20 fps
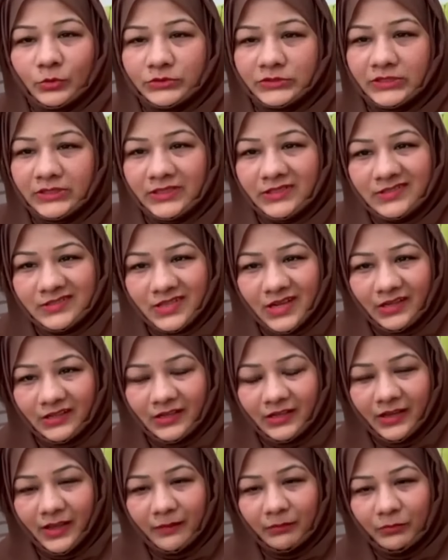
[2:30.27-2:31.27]
दो से तीन साल
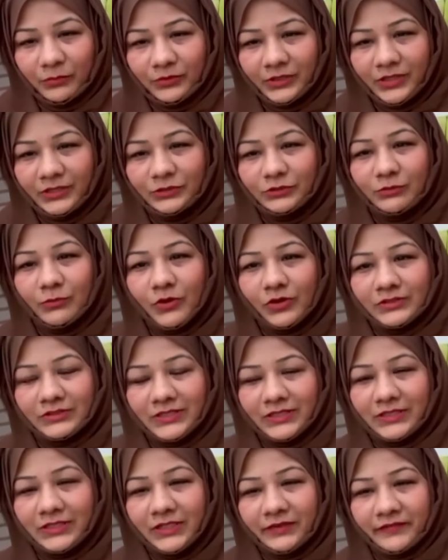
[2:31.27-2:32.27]
का गैप होता है जो बहुत
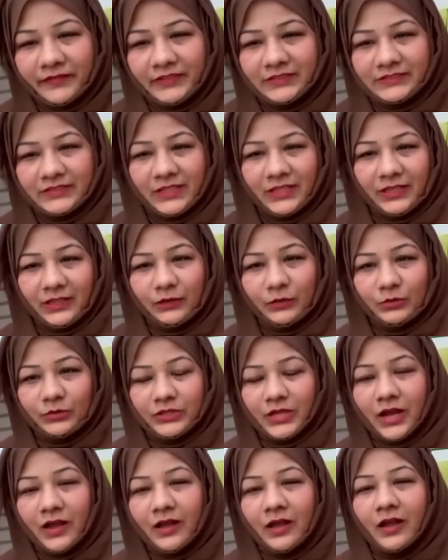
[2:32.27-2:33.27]
ज्यादा डिफरेंस नहीं
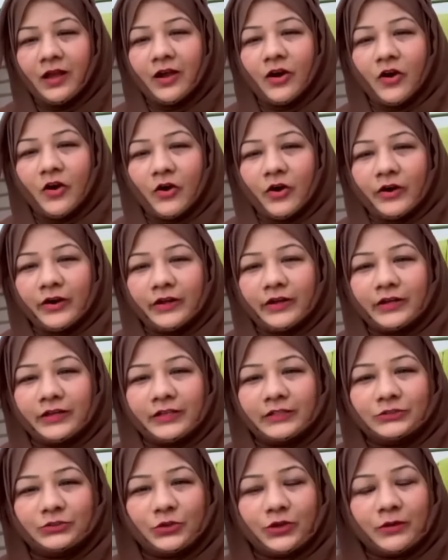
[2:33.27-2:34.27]
होता और
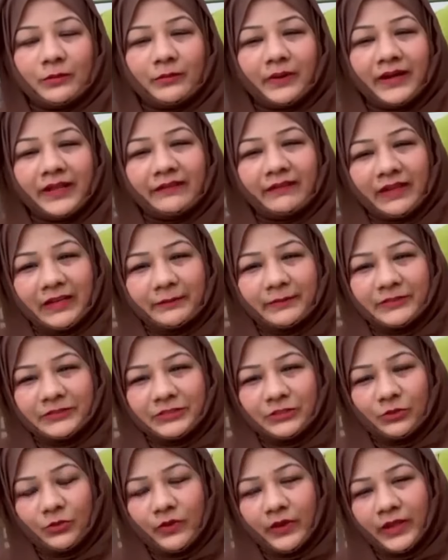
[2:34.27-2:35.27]
जो हम बड़े वाले
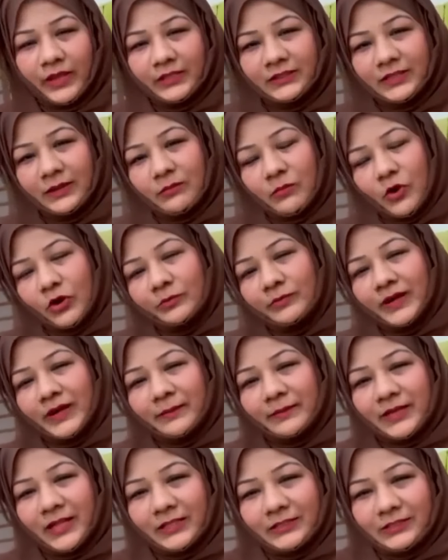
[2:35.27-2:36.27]
बच्चे को है एकदम बहुत बड़ा
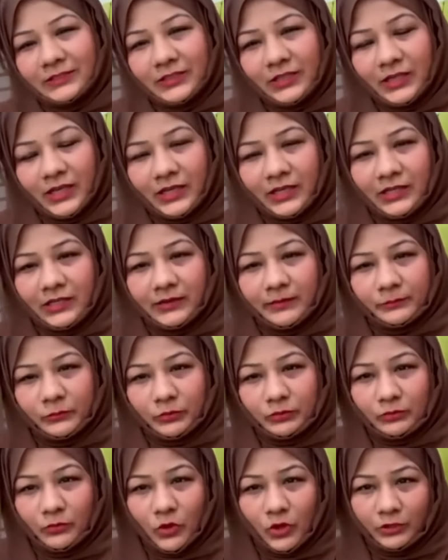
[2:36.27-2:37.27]
बना देते हैं कि नहीं अब
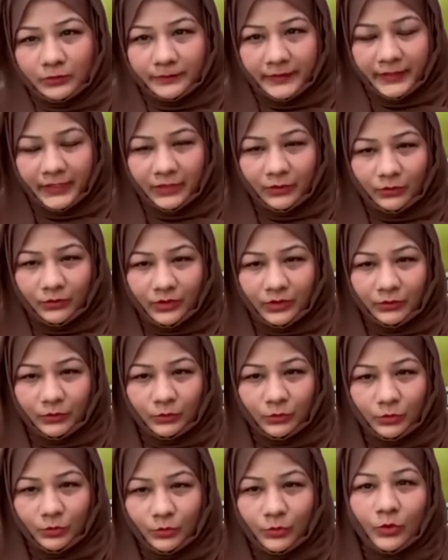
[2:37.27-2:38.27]
तुम बहुत बड़े हो गए
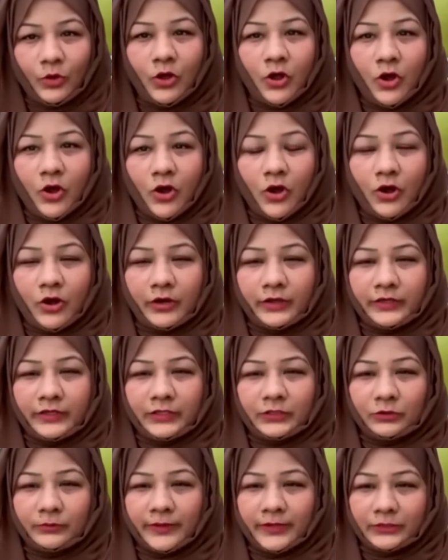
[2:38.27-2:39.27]
हो और
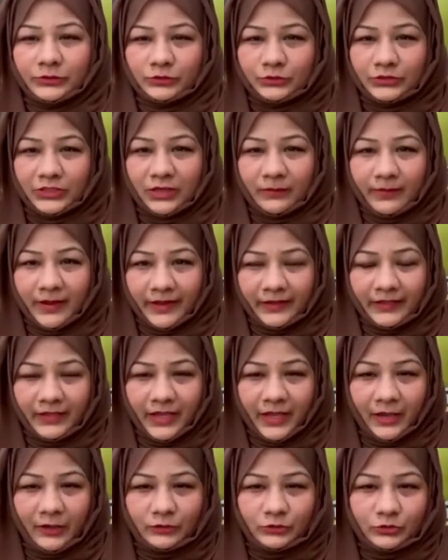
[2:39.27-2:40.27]
ये तुम्हारा छोटा भाई
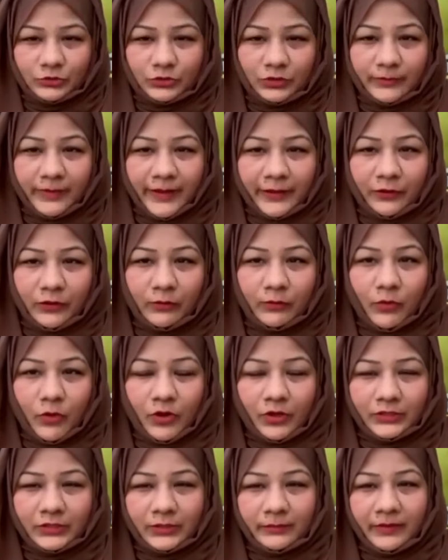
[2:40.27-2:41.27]
है और छोटे भाई को
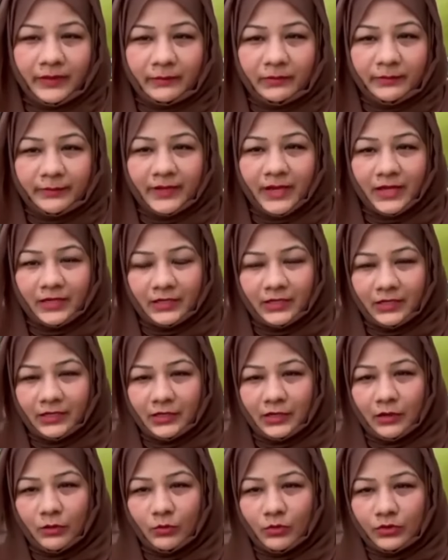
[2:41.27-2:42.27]
बहुत ही बेबी बना के
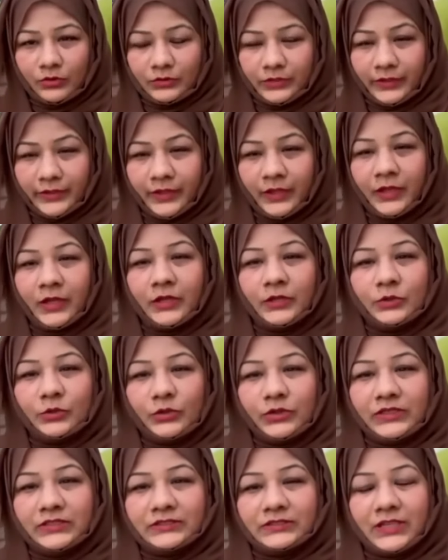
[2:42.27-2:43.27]
रखा हुआ होता है
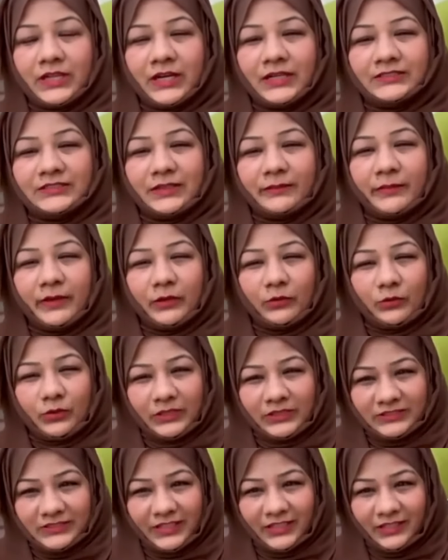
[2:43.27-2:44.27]
तो इस तरह से बिल्कुल
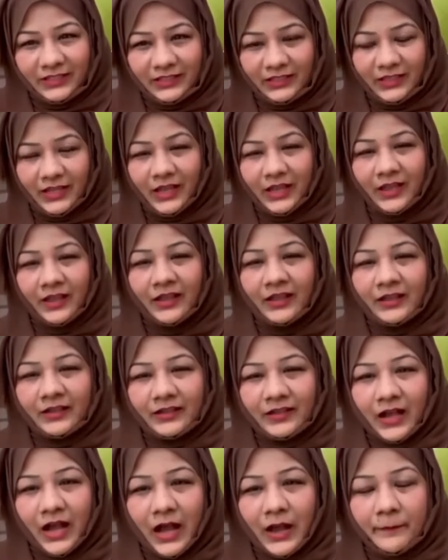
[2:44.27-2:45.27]
ही सही नहीं है
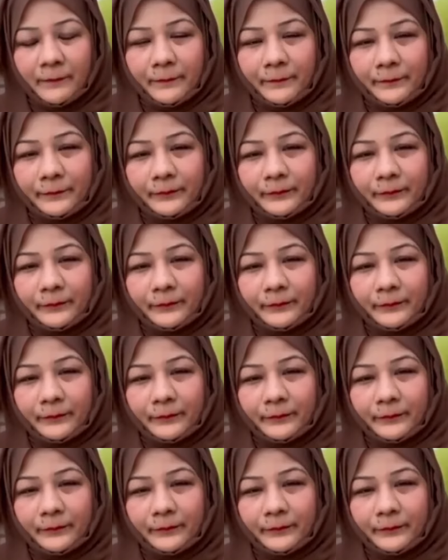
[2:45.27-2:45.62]
आप